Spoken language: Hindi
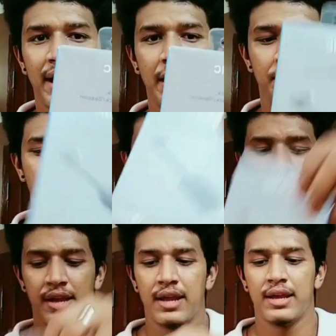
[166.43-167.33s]
माइक एडेप्टर
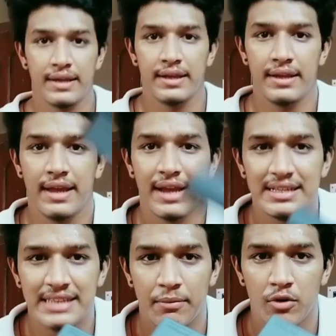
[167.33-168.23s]
है ये
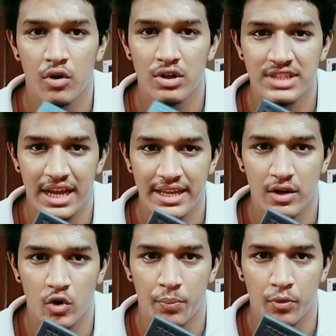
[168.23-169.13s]
गाइज आप लोगों को
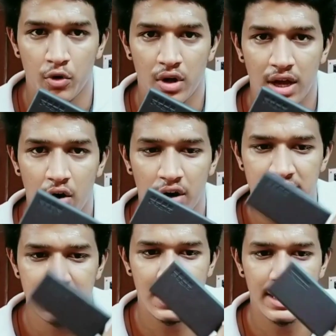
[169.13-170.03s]
चाहिए गोप्रो का
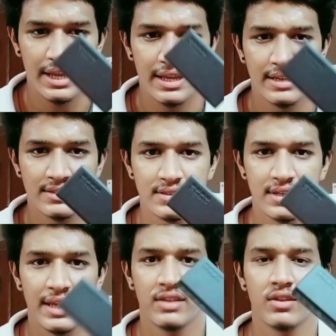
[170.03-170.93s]
ओरिजिनल है इस
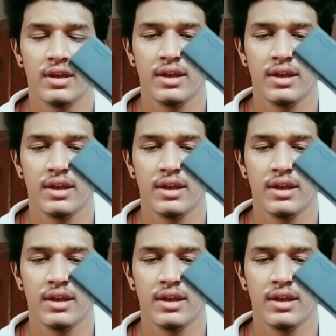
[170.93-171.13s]
नहीं